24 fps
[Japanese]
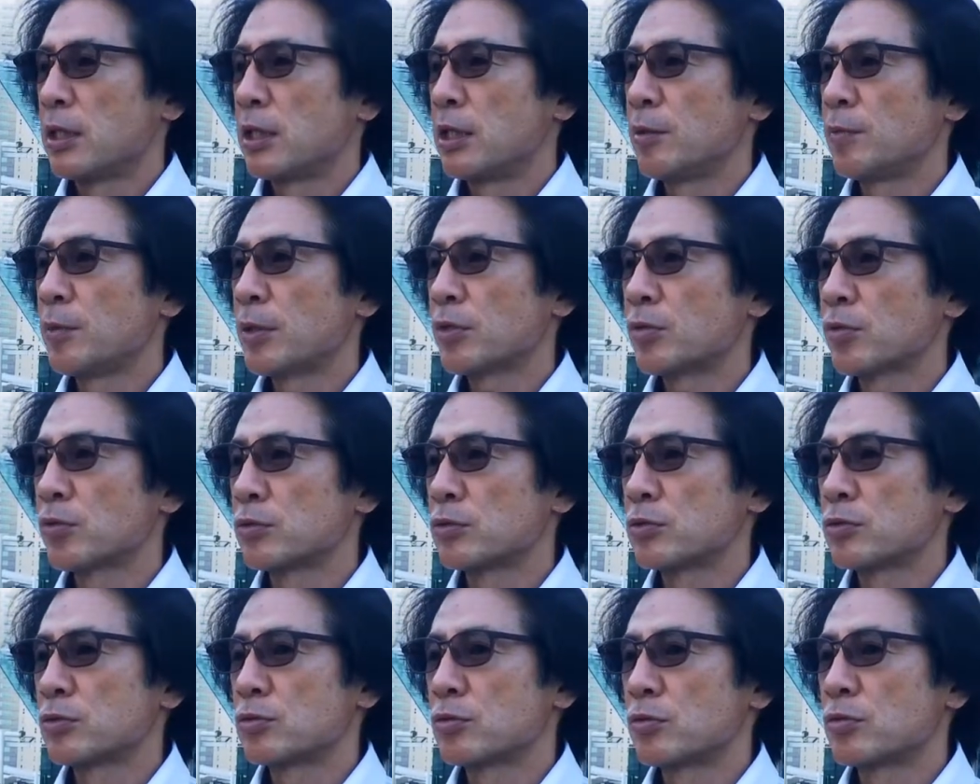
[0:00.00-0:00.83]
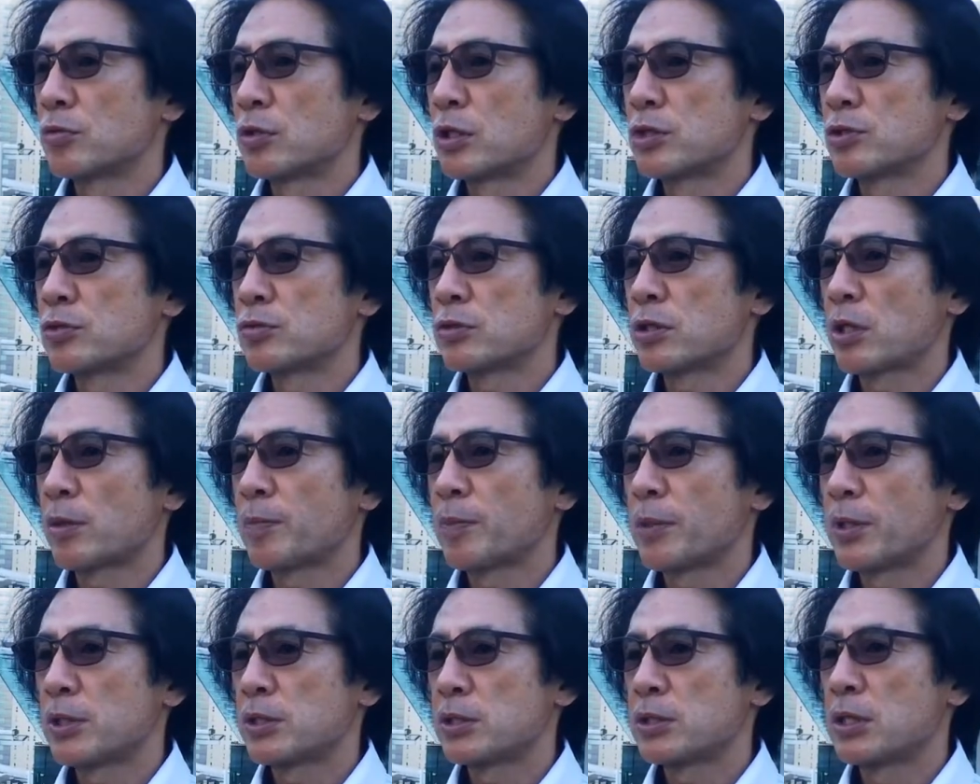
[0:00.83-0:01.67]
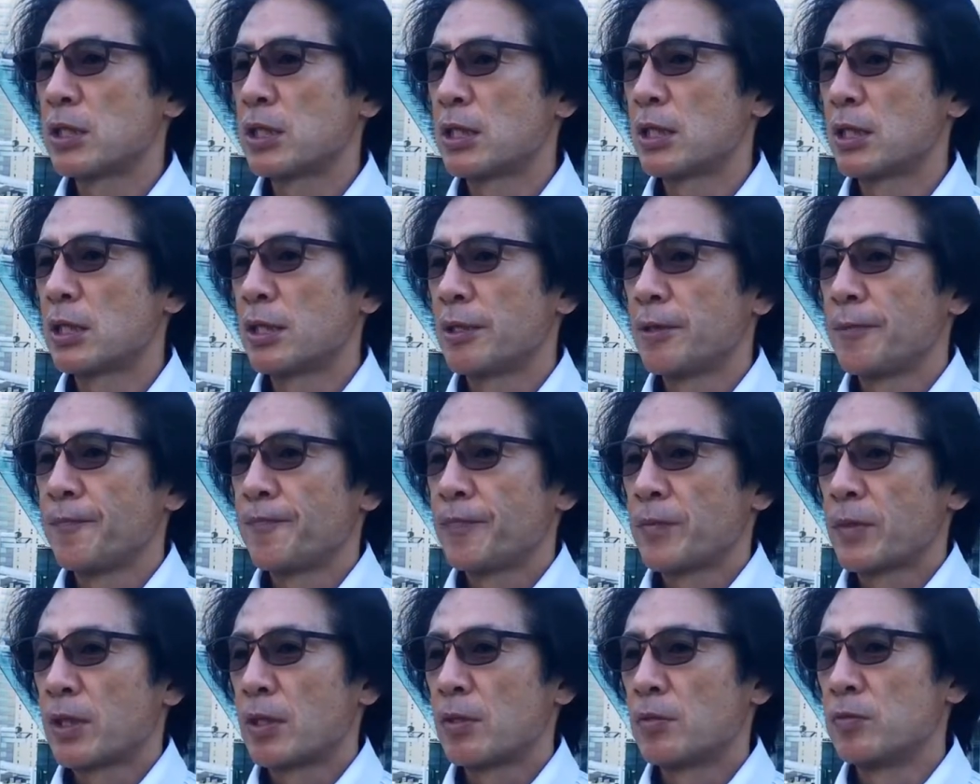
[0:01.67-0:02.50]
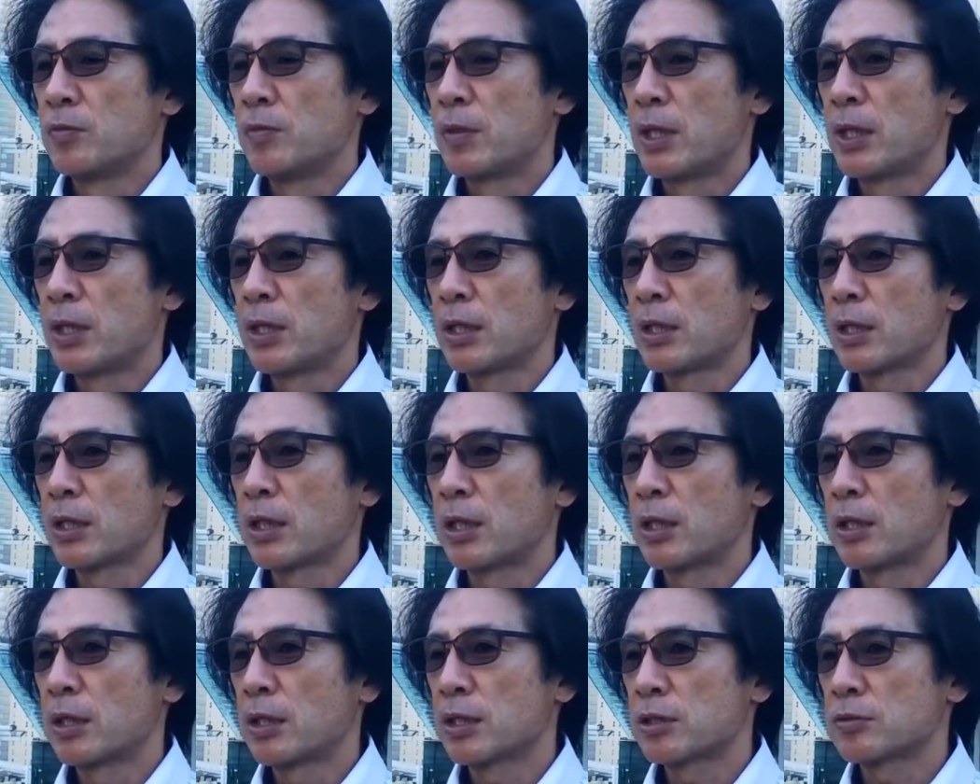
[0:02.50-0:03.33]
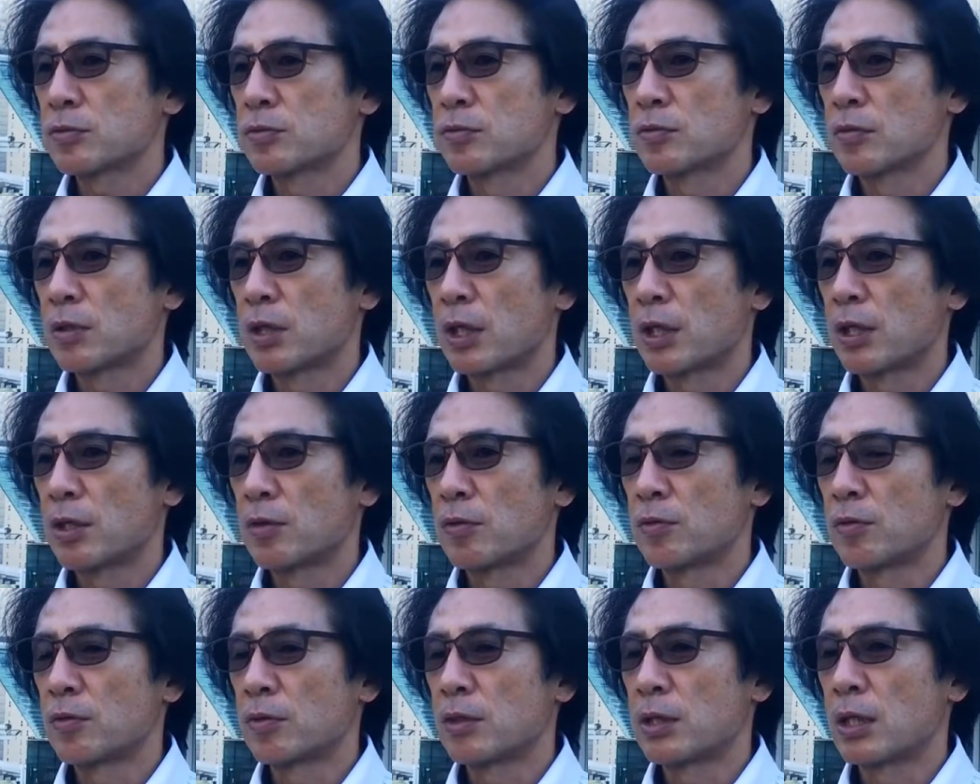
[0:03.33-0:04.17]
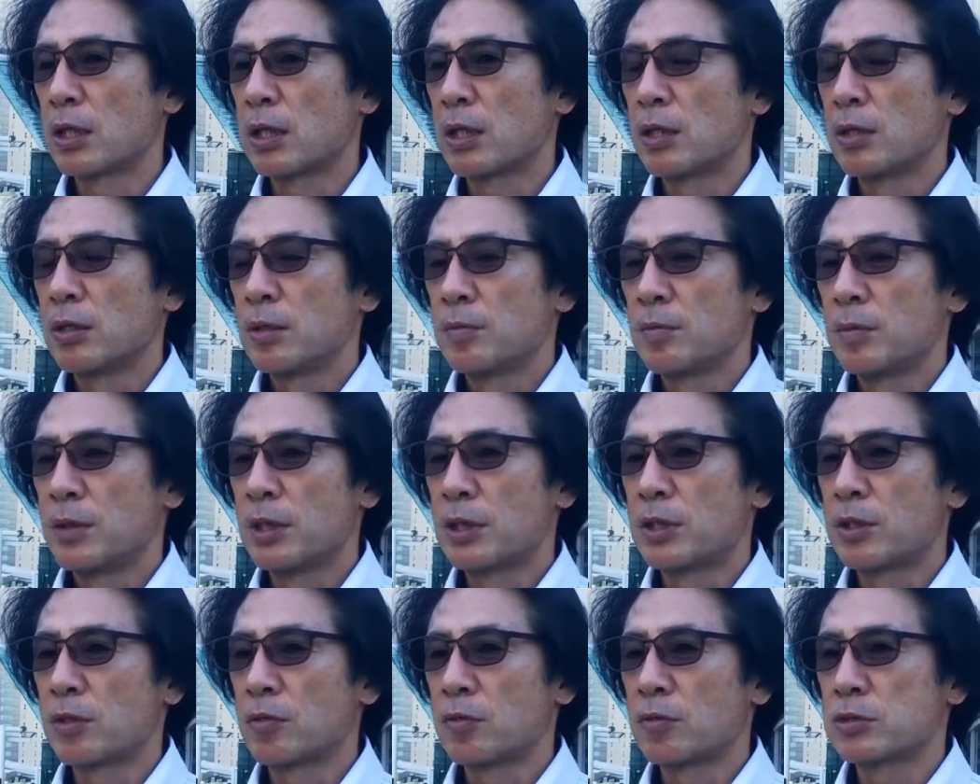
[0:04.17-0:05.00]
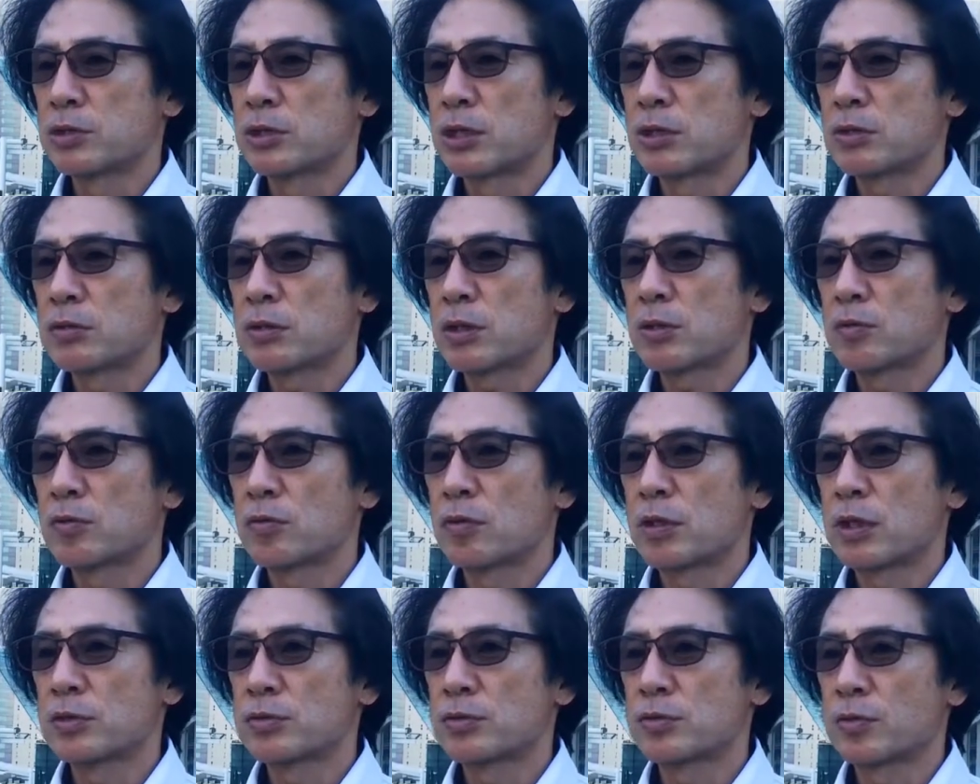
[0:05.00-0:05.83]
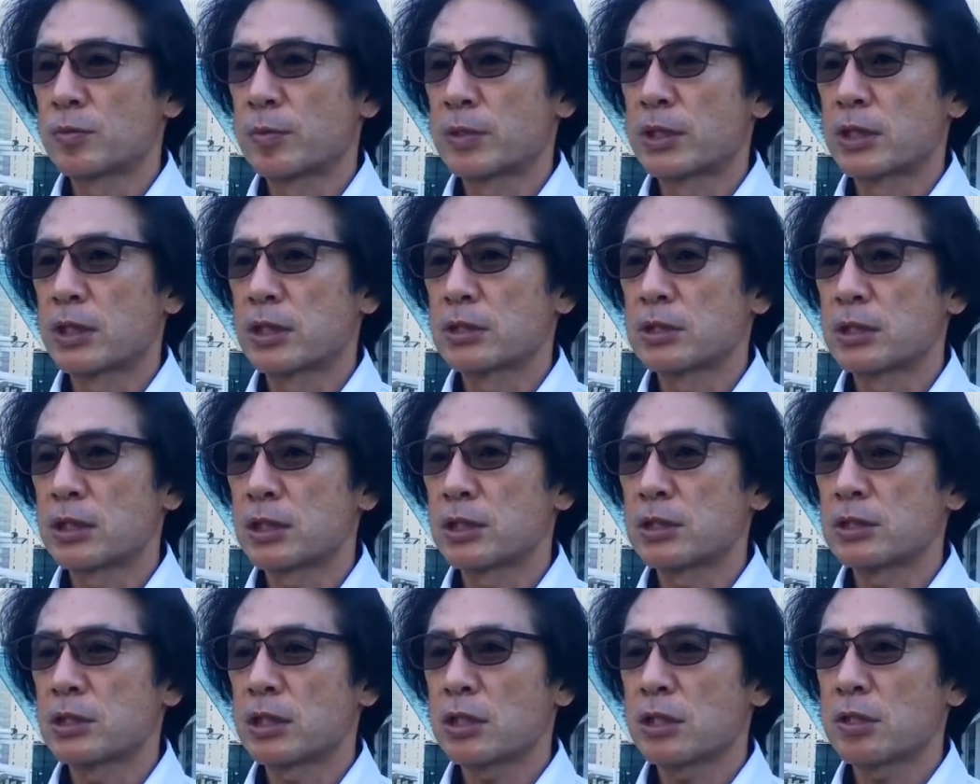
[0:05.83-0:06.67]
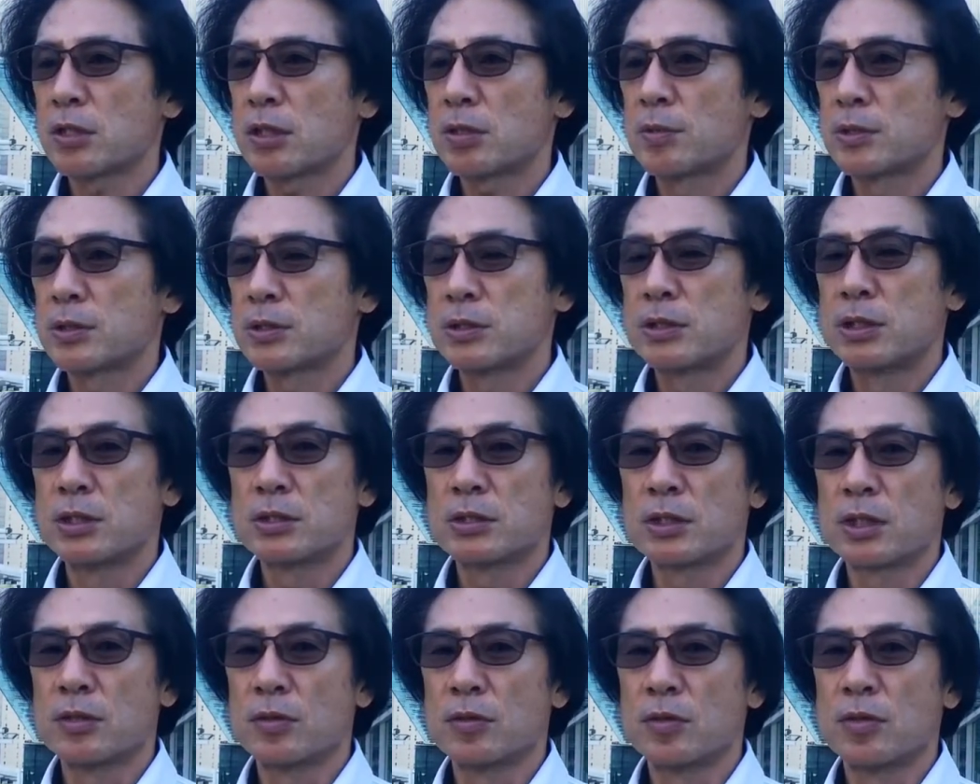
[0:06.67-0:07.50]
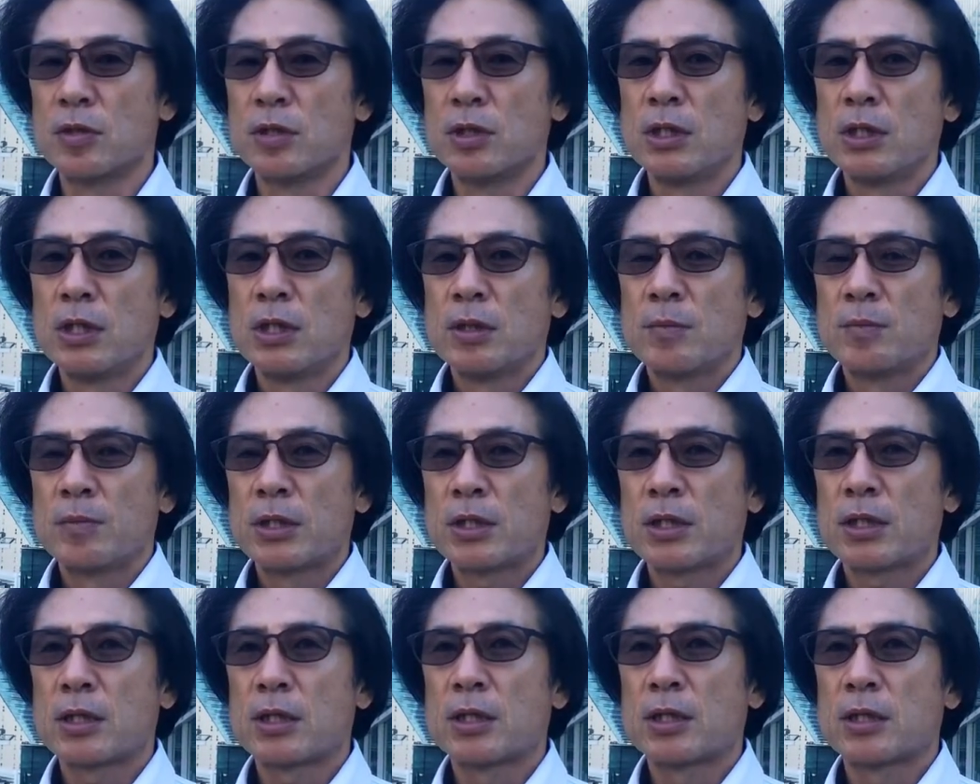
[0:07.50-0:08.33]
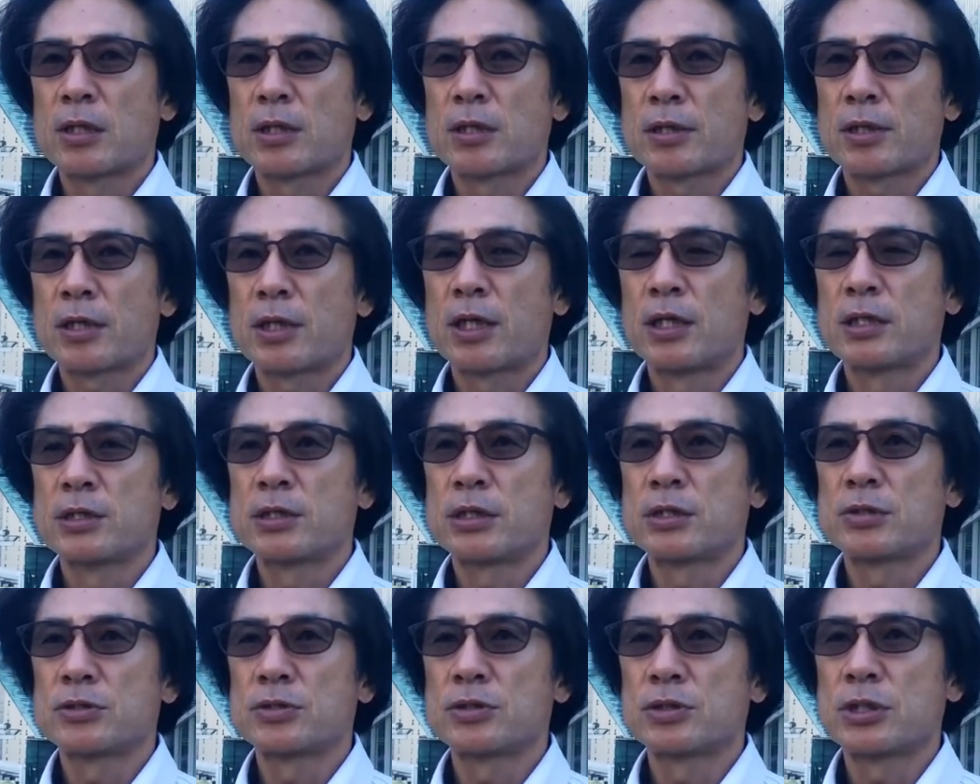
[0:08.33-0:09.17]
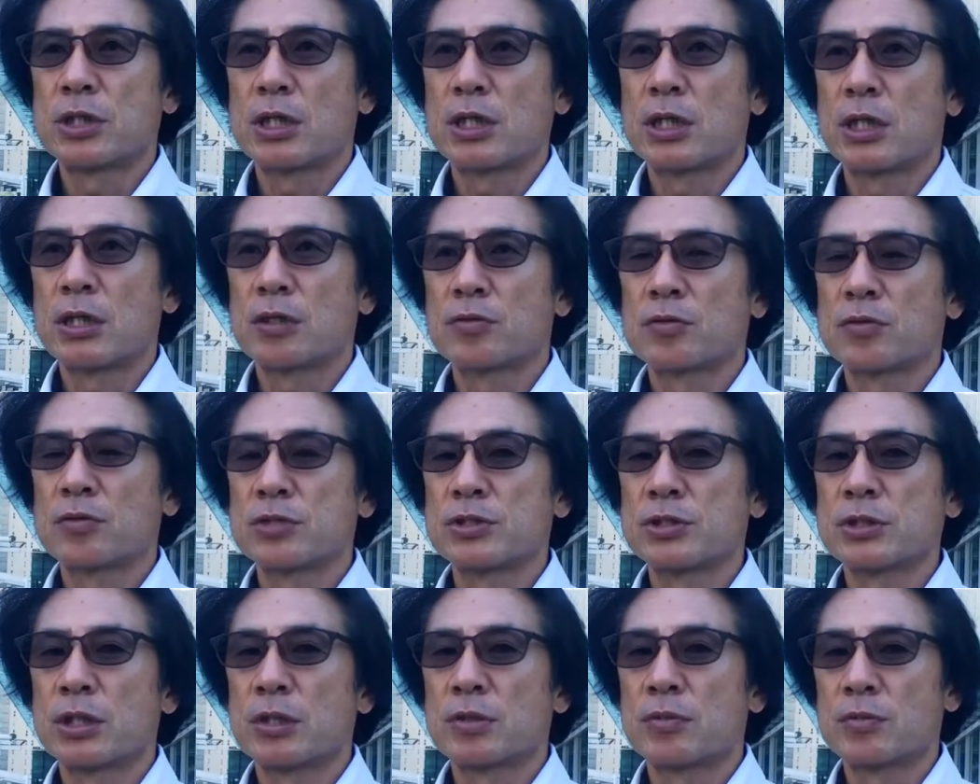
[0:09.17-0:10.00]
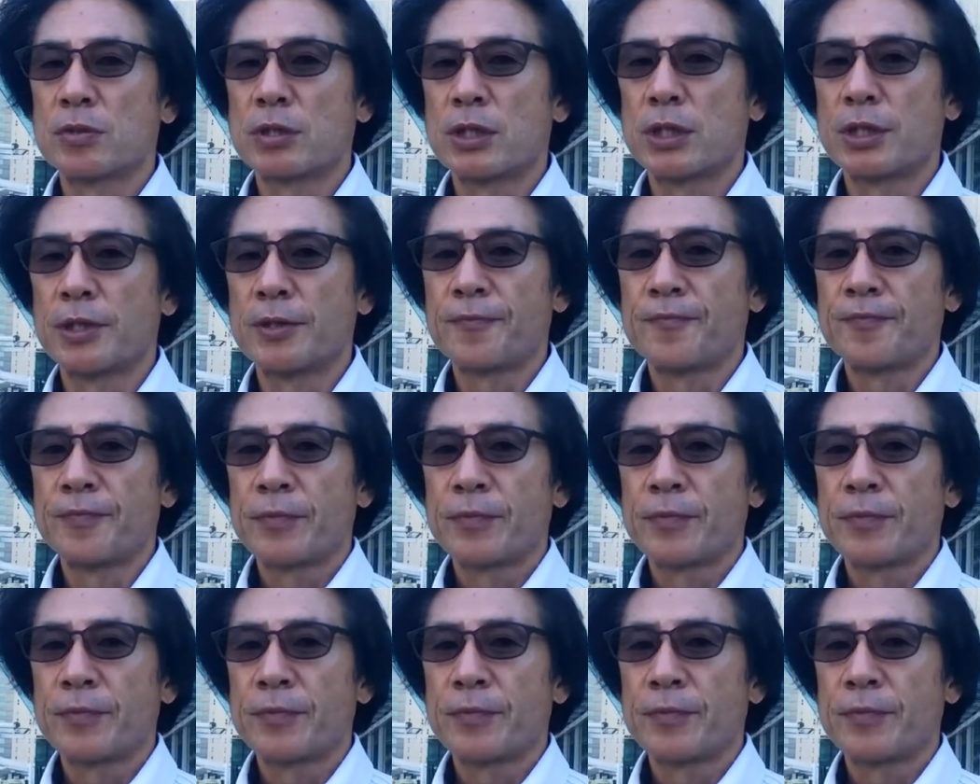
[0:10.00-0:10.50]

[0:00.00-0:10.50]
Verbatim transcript: 今とずっと同じようなペースで運営委員会やその他いろいろなミーティングをしていくかどうか、ちょっとまた先々は別ですけど、まだ開設して半年なので、